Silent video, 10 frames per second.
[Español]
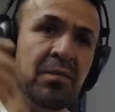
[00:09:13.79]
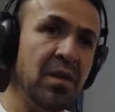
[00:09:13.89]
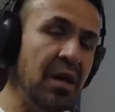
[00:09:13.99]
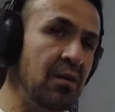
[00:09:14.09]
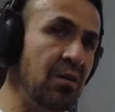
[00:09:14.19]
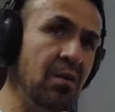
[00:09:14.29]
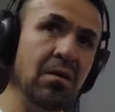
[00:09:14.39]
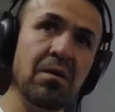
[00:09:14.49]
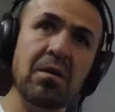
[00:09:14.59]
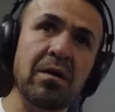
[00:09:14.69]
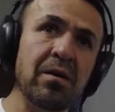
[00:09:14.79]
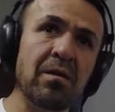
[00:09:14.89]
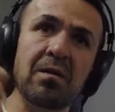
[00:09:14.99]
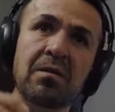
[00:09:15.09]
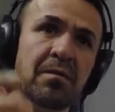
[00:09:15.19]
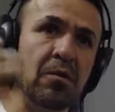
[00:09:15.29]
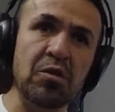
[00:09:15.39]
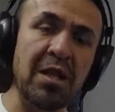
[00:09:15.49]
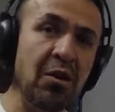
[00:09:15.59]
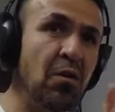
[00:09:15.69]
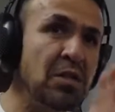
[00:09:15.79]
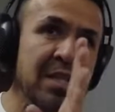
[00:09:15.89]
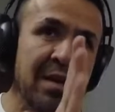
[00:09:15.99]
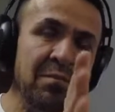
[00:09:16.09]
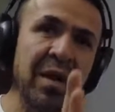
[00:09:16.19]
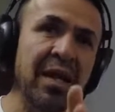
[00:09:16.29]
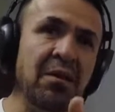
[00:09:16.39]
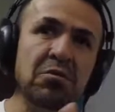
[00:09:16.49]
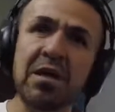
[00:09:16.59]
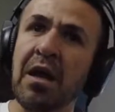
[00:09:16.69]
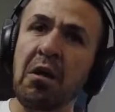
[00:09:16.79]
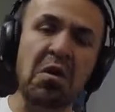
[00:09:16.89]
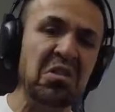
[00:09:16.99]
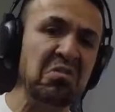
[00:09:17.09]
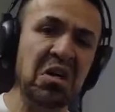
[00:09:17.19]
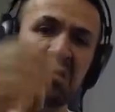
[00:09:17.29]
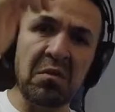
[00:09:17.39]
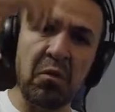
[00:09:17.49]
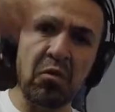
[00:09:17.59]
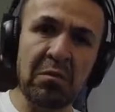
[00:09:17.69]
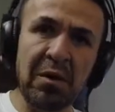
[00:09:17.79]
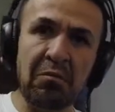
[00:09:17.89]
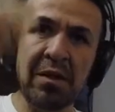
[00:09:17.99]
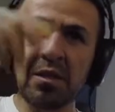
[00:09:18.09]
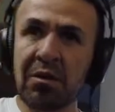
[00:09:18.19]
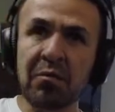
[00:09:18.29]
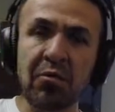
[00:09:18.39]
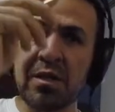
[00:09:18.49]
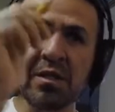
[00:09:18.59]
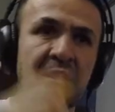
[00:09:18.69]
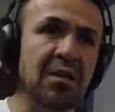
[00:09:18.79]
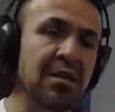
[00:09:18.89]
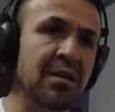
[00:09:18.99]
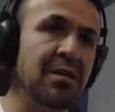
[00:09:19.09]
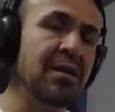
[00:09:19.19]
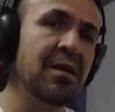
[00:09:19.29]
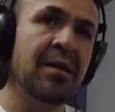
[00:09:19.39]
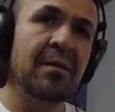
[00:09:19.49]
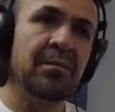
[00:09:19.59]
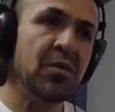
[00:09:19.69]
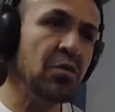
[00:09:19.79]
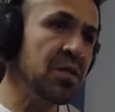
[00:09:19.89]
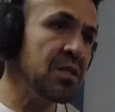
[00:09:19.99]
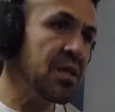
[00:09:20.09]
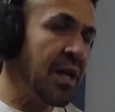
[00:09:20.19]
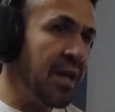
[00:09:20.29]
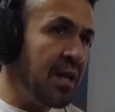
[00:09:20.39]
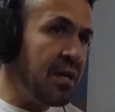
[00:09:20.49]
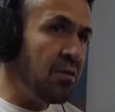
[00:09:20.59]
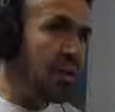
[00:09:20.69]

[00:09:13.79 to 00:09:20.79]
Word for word: tengo, oh, lo tengo siempre ahí, o sea, en cuanto llego le pongo una palomita o le pongo una tachita. Entonces, ¿qué es